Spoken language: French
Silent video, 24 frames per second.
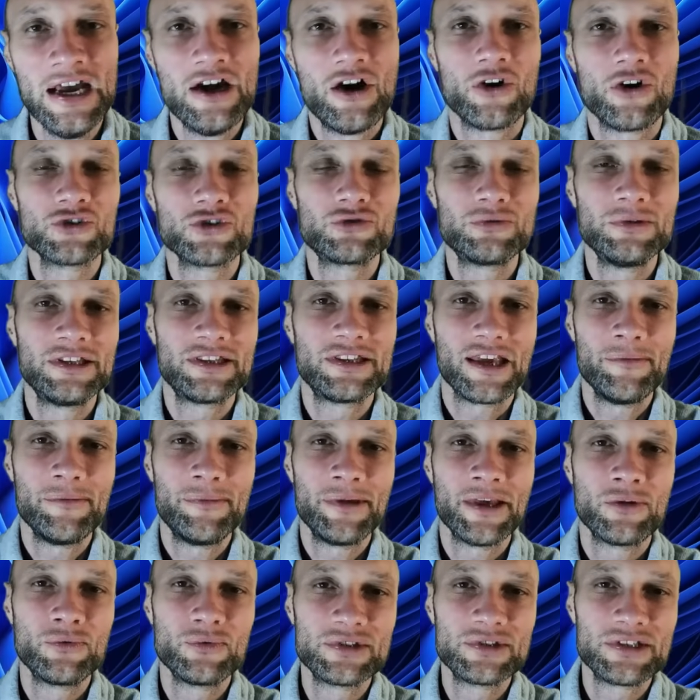Ensuite, eh
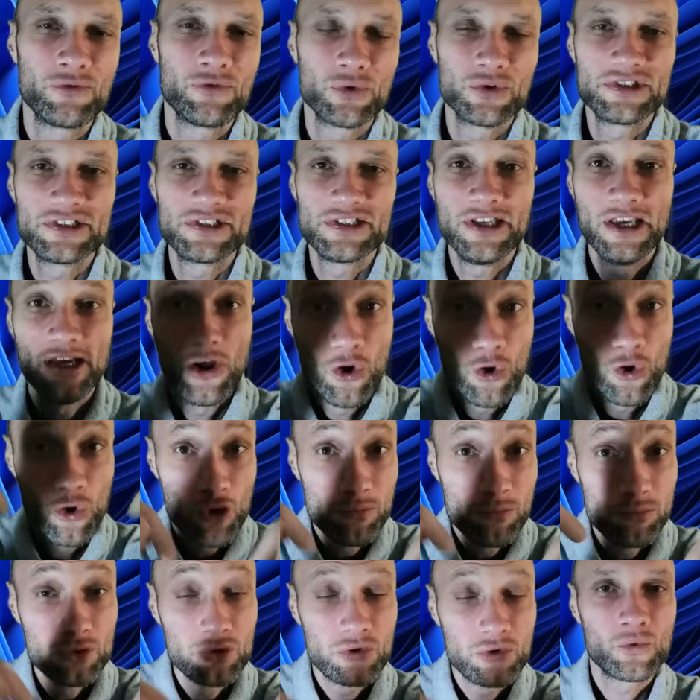bien, nous avons aussi le
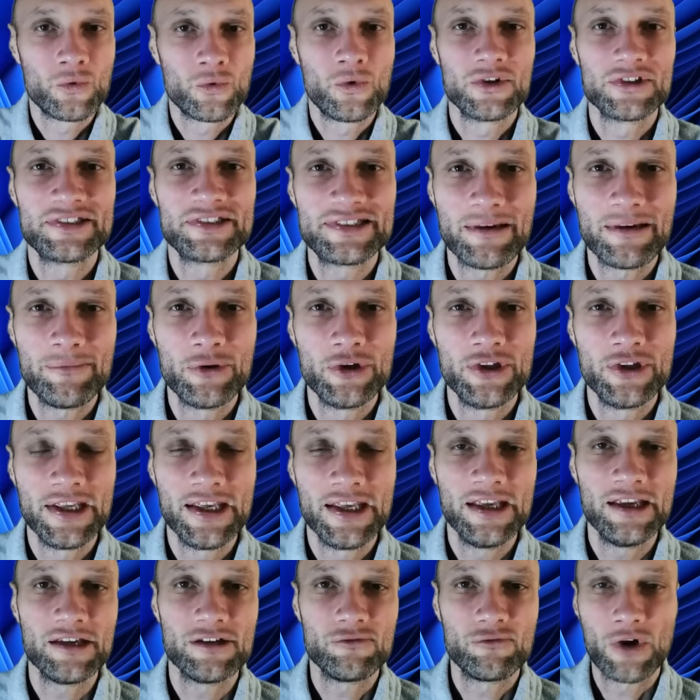bouton s'abonner
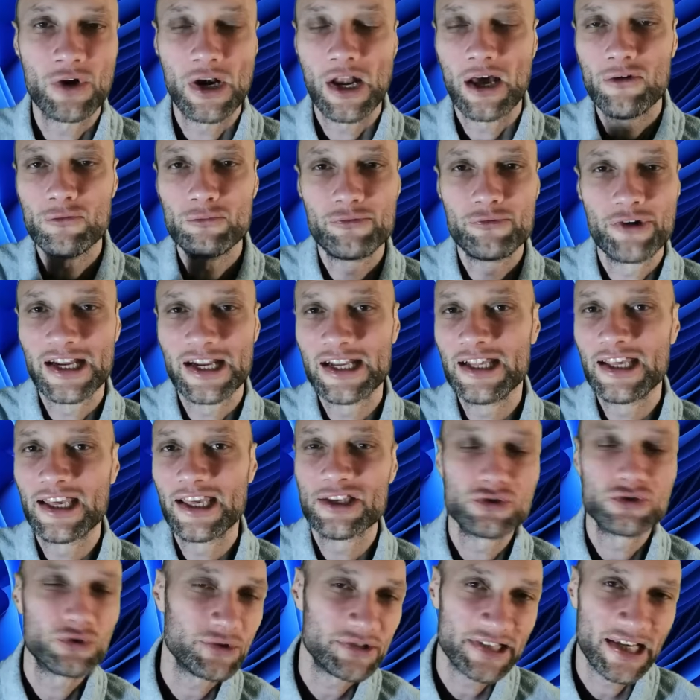voilà, vous pouvez cliquer
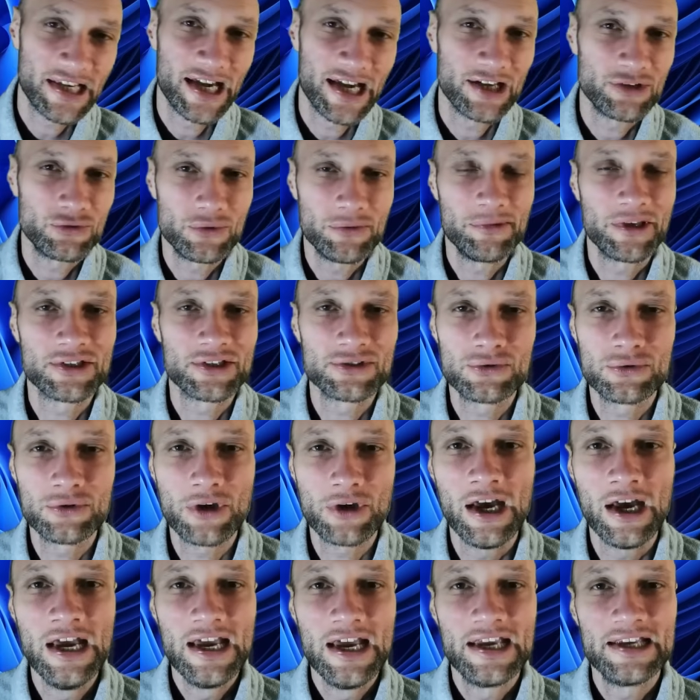dessus, c'est gratuit bien sûr,
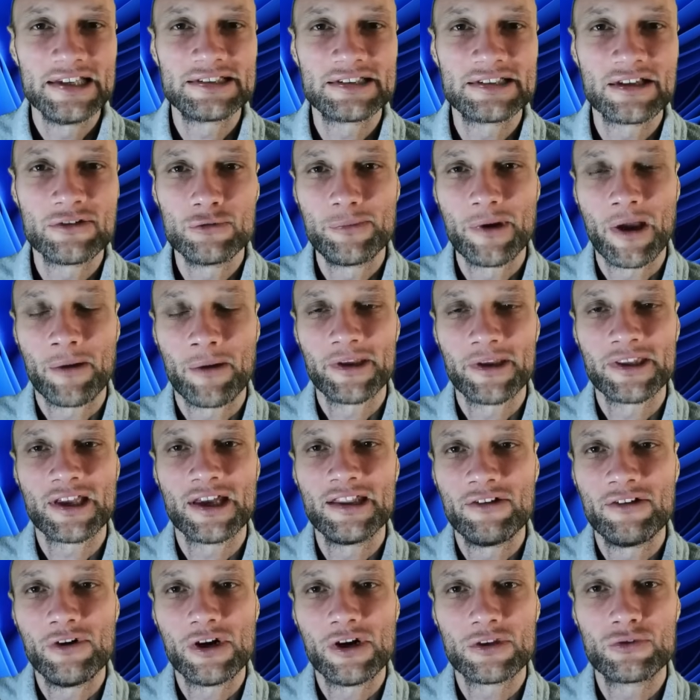et ça vous permettra
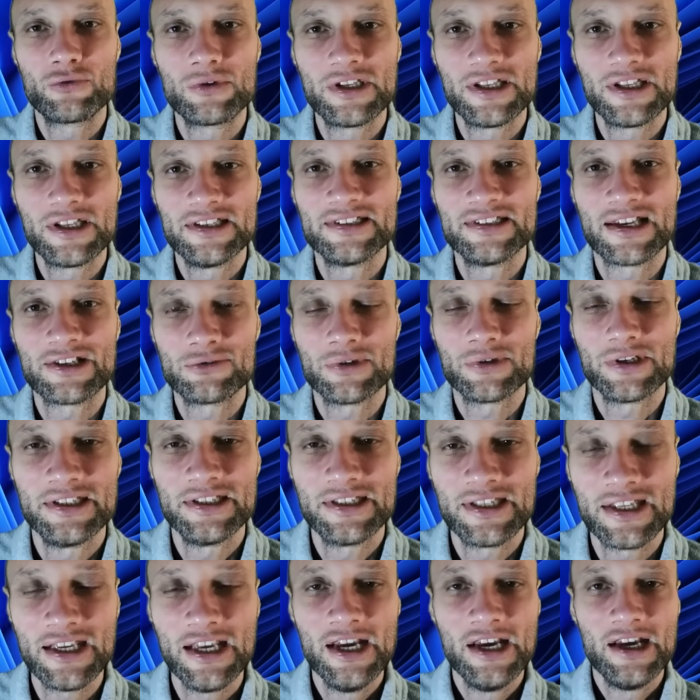d'avoir toutes les
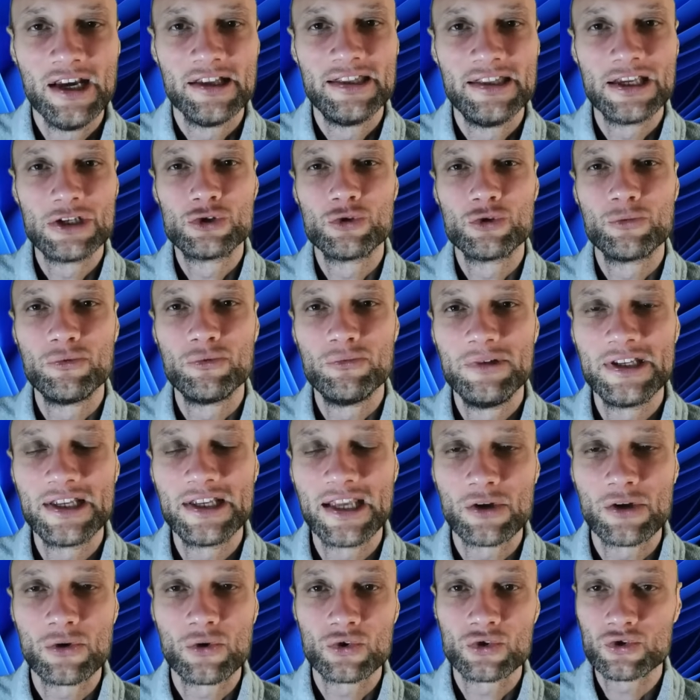actualités. Dès que je publie
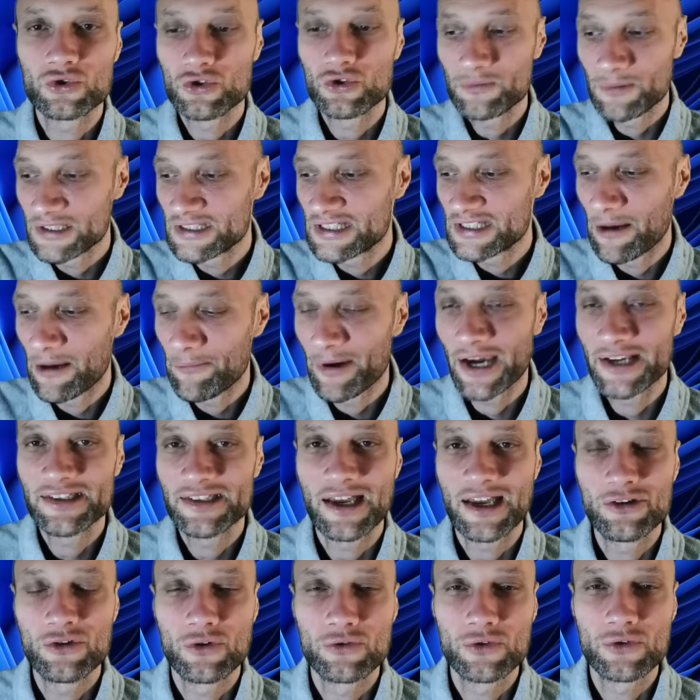quelque chose, bah, ça
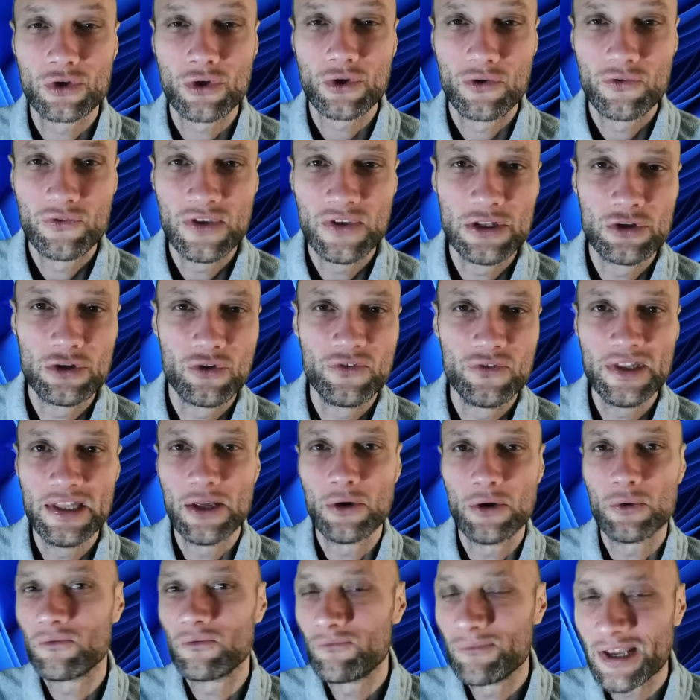apparaîtra dans votre fil de
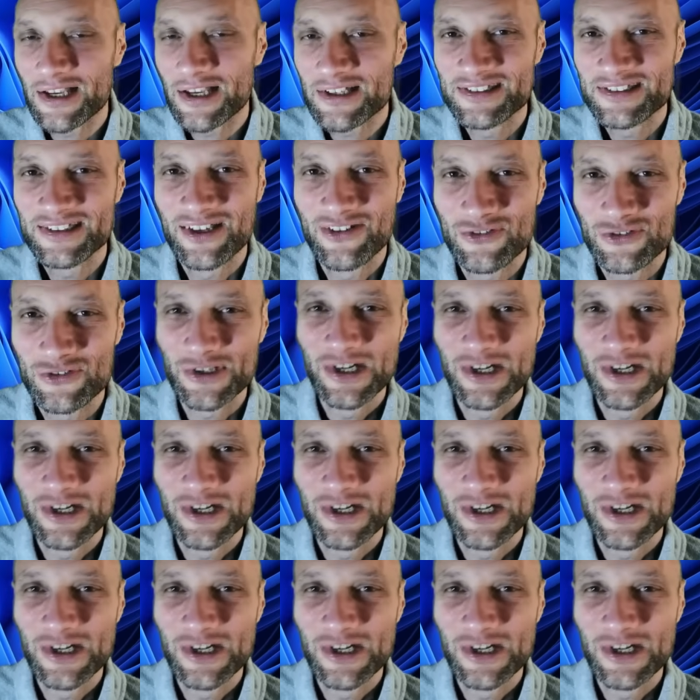vidéo, Merci à vous.